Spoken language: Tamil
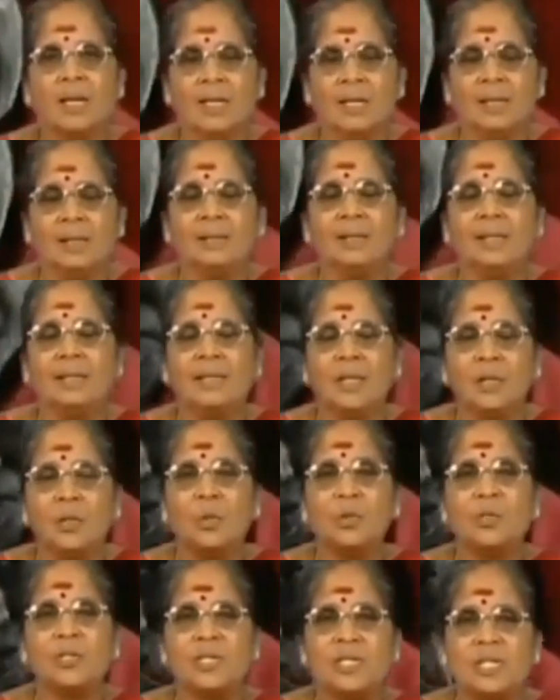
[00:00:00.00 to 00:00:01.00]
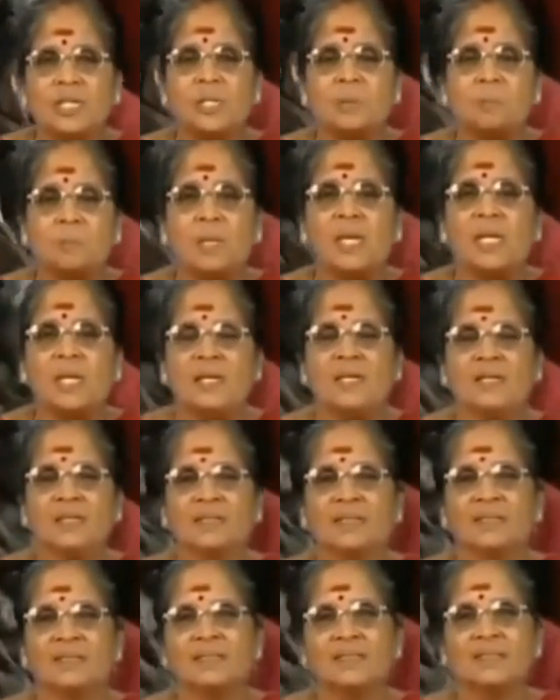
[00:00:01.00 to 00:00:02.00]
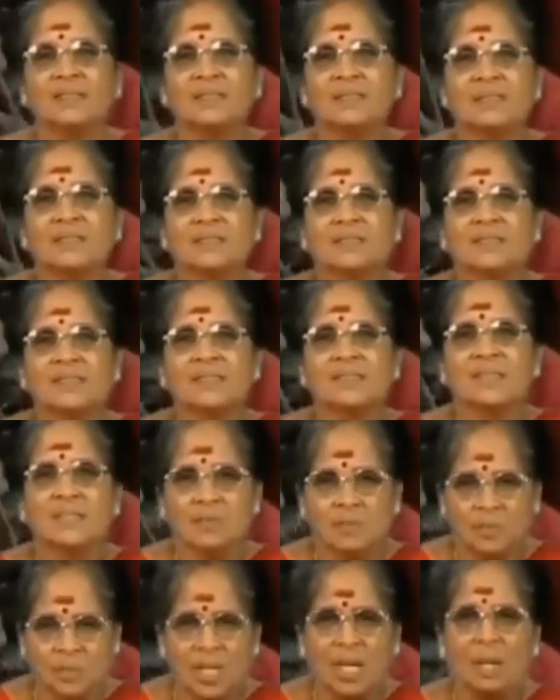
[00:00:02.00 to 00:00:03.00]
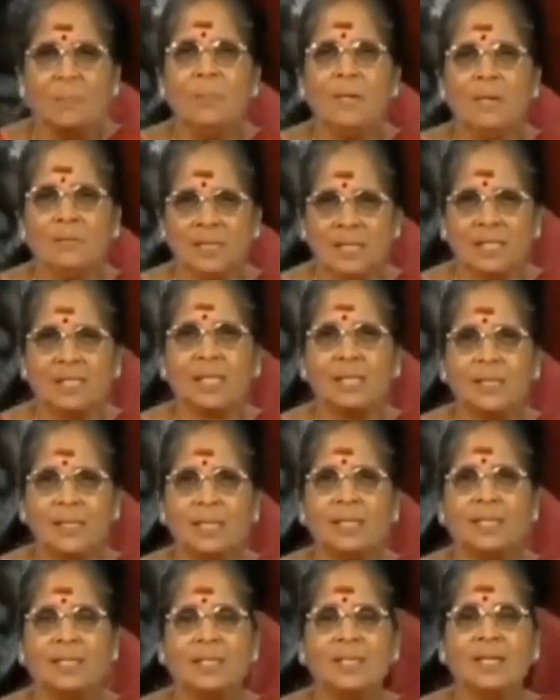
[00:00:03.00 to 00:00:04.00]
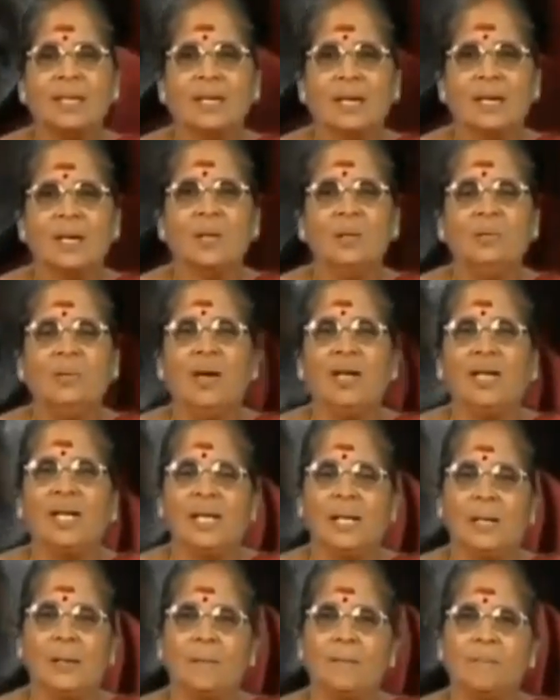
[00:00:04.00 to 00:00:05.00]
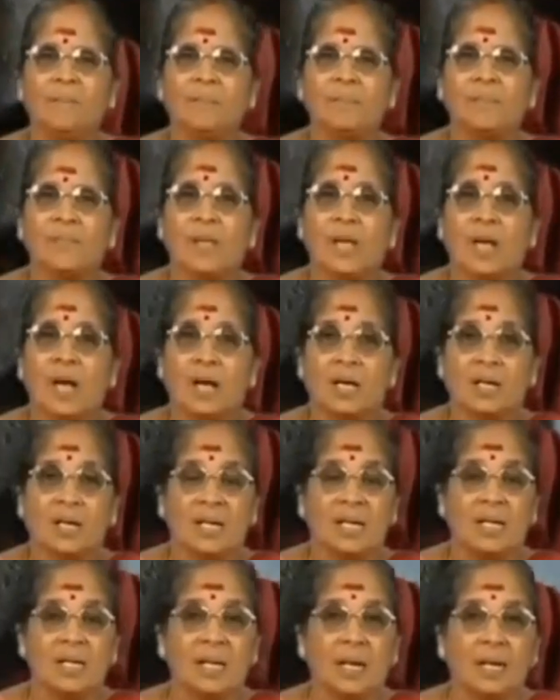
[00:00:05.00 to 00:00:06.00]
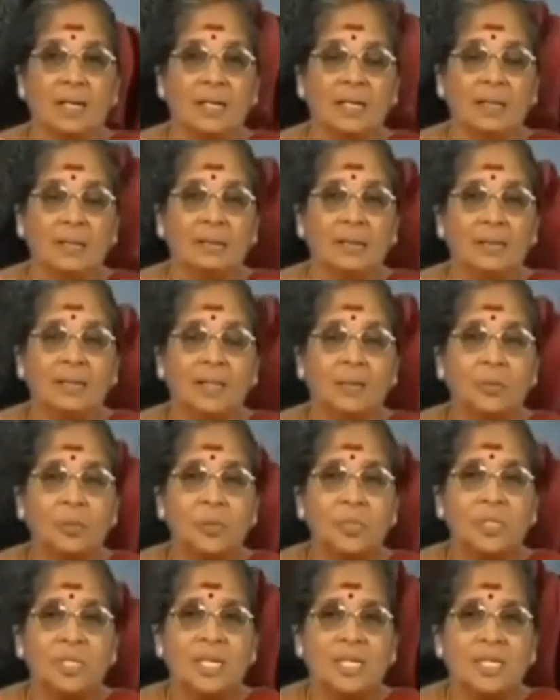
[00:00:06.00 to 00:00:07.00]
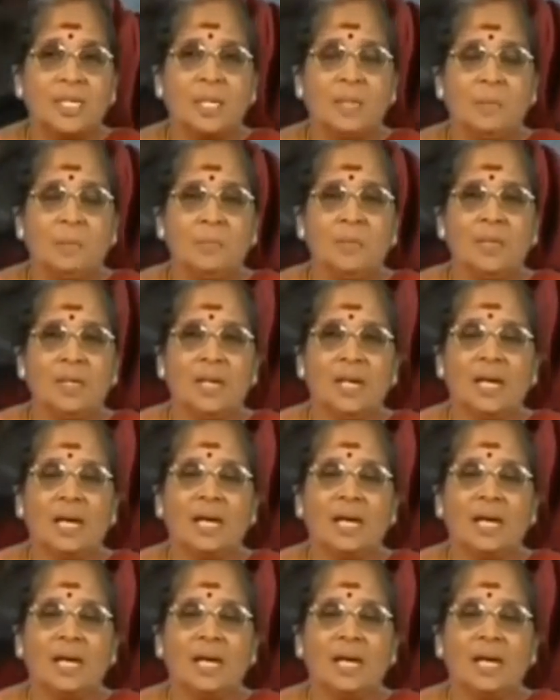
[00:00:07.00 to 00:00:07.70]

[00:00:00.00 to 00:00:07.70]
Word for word: ஆயிரத்தி எட்டு நூற்றி எட்டு படி இவ்வளவுதான் அம்மா அவருக்கு தந்த அருள்வாக்கே ஆனால் இந்த ஆயிரத்தி எட்டு நூற்றி எட்டையும்